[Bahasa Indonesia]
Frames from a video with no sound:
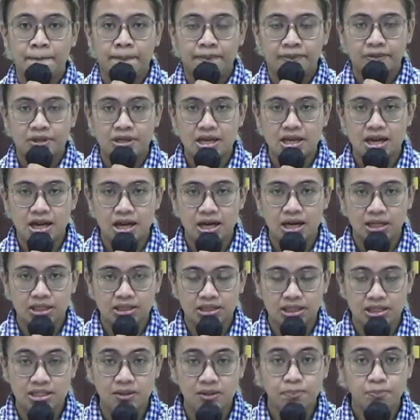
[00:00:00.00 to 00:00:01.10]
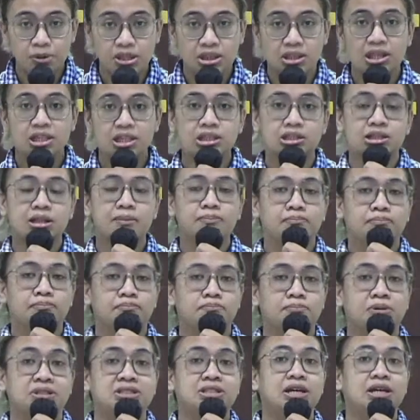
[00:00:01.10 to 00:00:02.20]
yang terjepit dia tetap
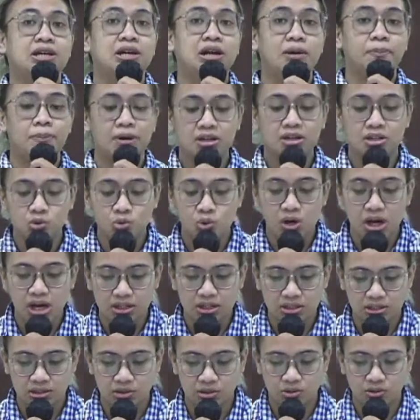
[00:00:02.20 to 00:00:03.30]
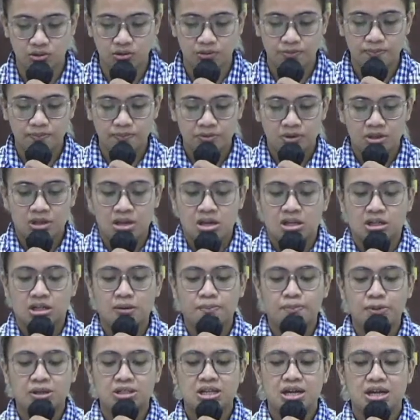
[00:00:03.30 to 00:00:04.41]
percaya kepada Tuhan gitu loh
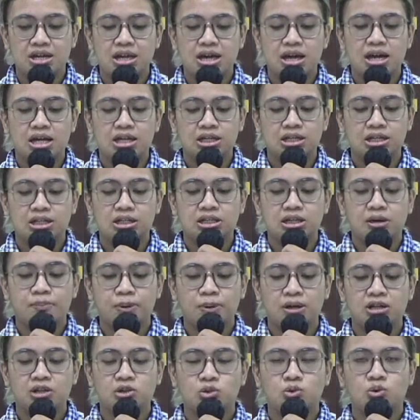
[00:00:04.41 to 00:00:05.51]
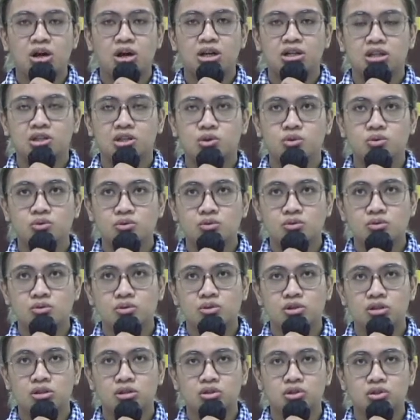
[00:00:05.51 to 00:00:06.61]
kepercayaan kepada Tuhan itu
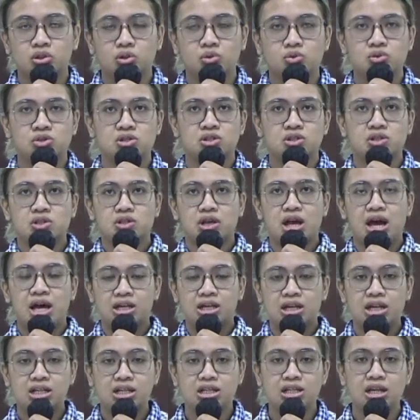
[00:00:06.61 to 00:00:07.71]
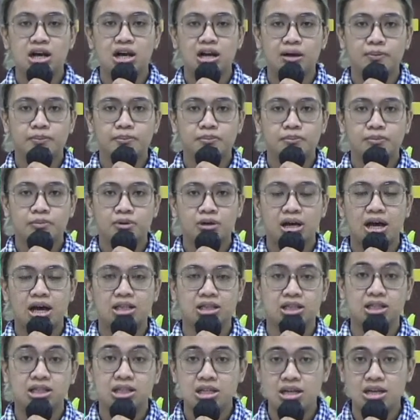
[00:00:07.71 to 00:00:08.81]
terus ada di dalam hati
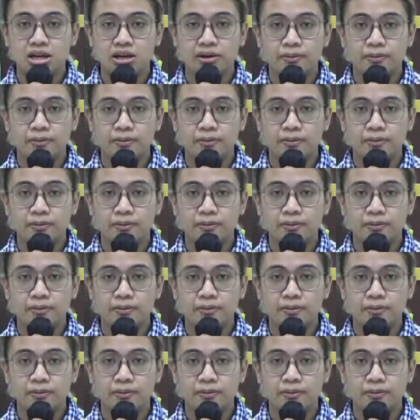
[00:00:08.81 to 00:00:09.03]
dia